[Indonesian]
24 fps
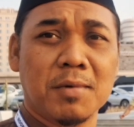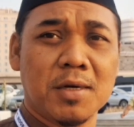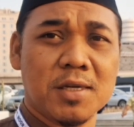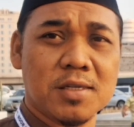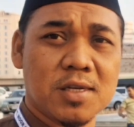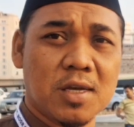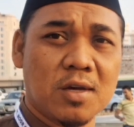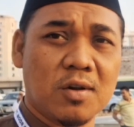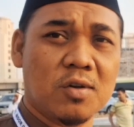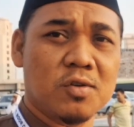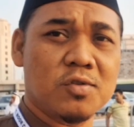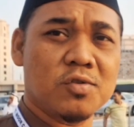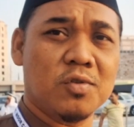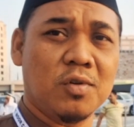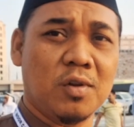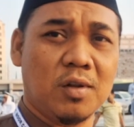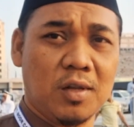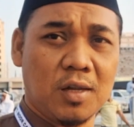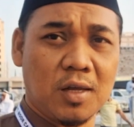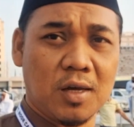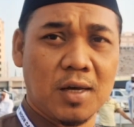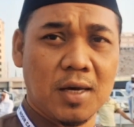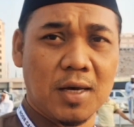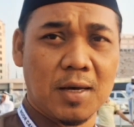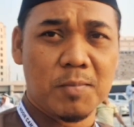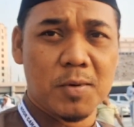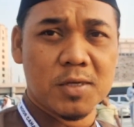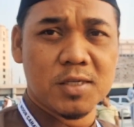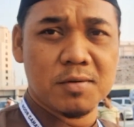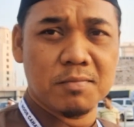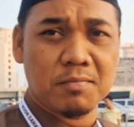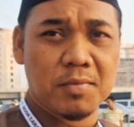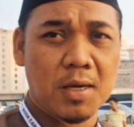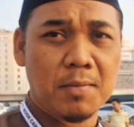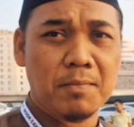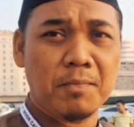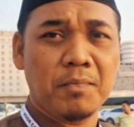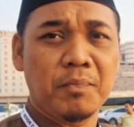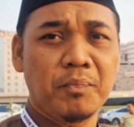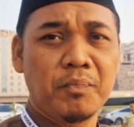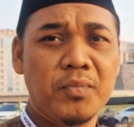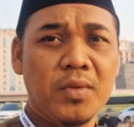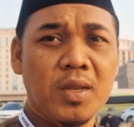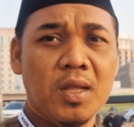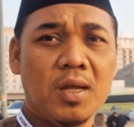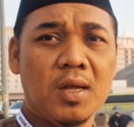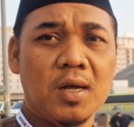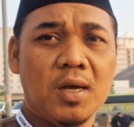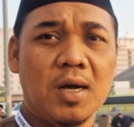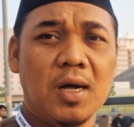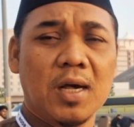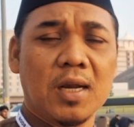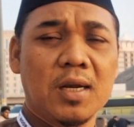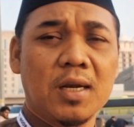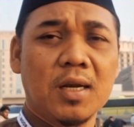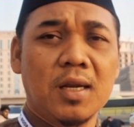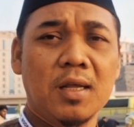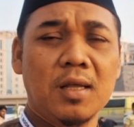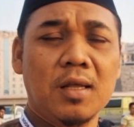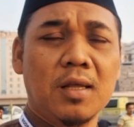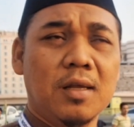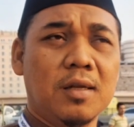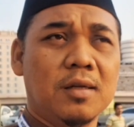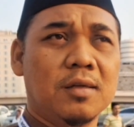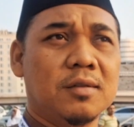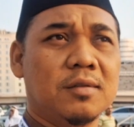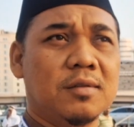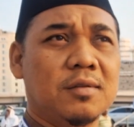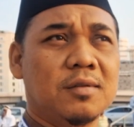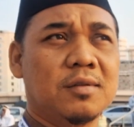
masa Rasulullah. Apa sebab? Karena